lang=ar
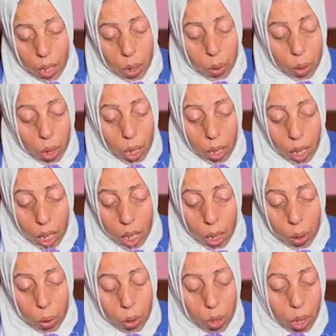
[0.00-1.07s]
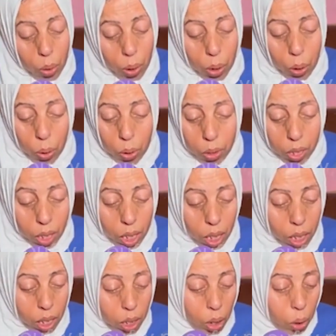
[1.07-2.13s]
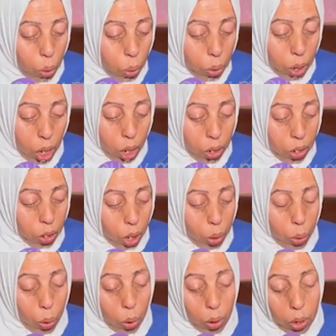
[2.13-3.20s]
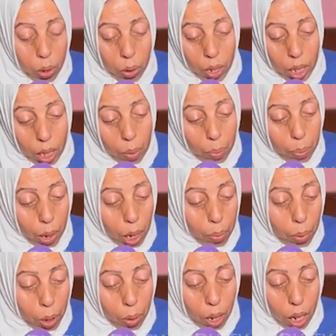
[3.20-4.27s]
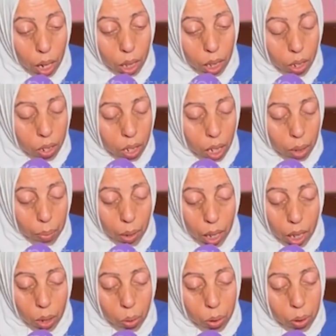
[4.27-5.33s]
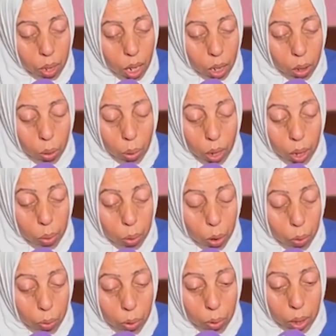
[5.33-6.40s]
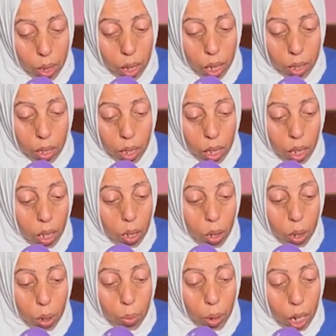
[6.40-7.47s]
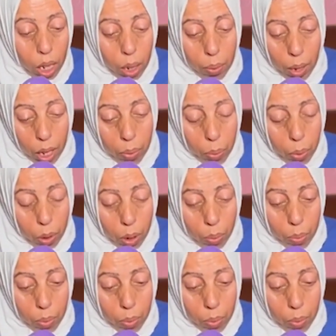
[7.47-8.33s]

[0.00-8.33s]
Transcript: ودرحان وشراو كل شيء وتعشى وكل شيء جات إما من وراها تعشات معانا وداتهم وقلت لهم شوفوا وليداتي نتوما أنا بحلمكم